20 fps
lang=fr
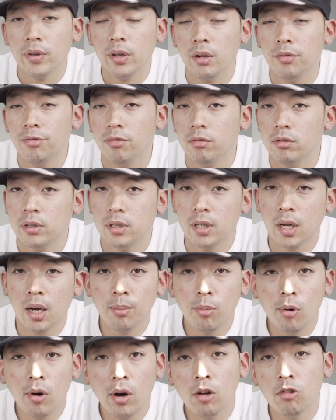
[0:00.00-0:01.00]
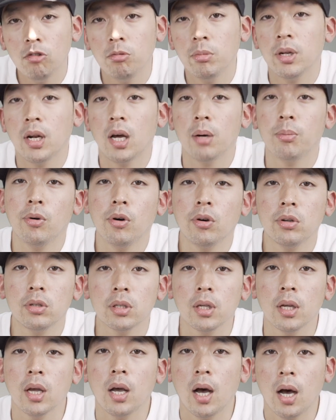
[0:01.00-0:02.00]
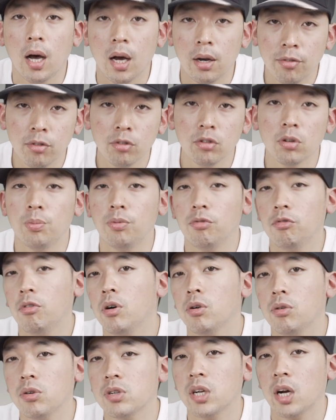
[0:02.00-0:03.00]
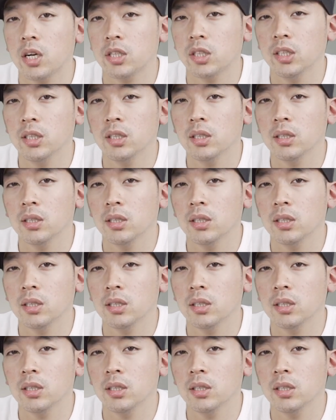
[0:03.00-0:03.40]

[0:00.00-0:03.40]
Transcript: Il faut d'abord allumer la box avant de pouvoir recharger.